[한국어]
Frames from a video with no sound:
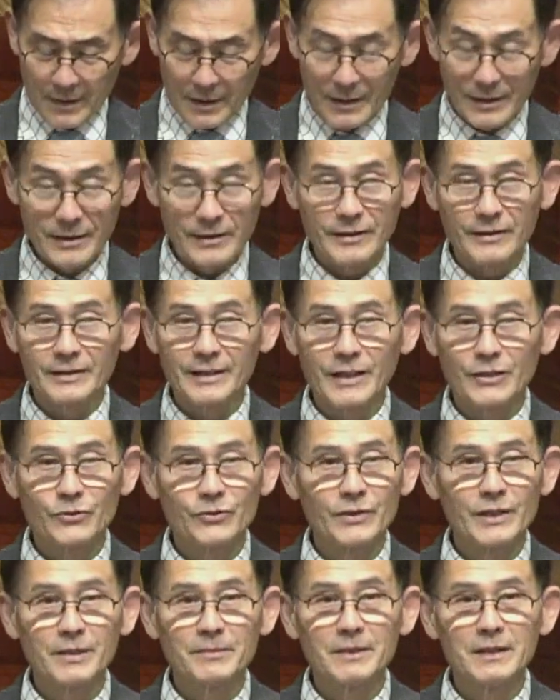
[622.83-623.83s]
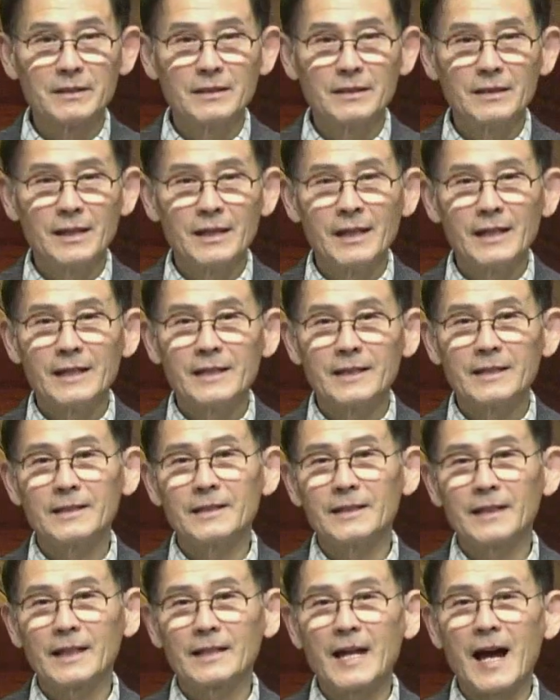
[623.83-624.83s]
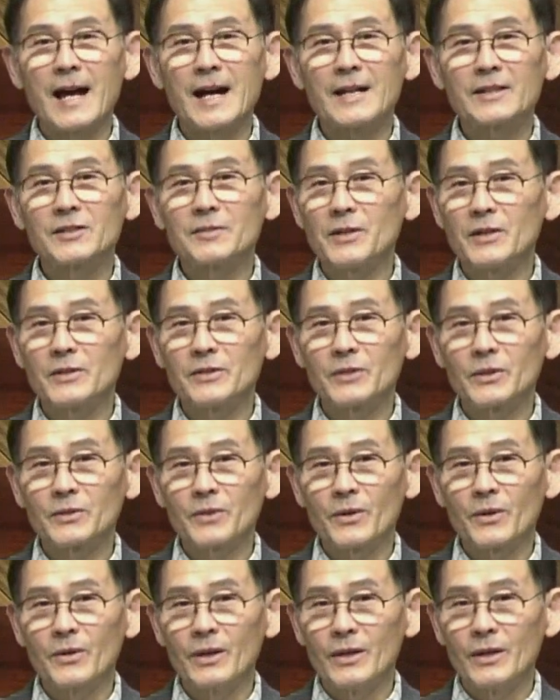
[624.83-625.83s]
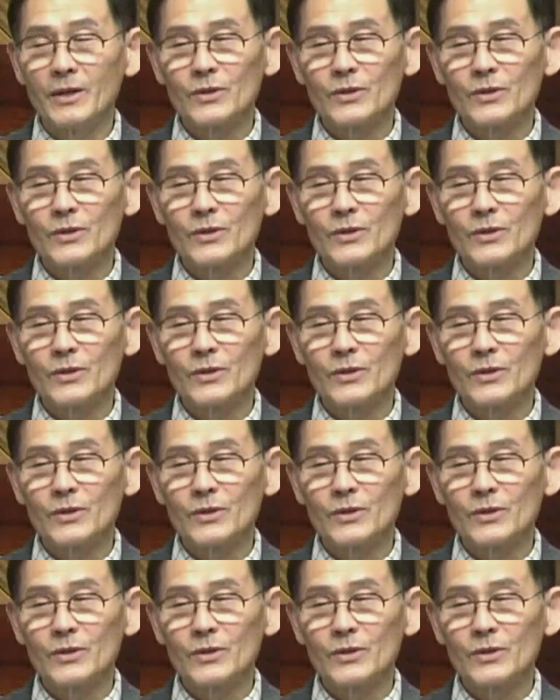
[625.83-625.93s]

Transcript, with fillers: 그런데 주님은 그렇게 당하시면서도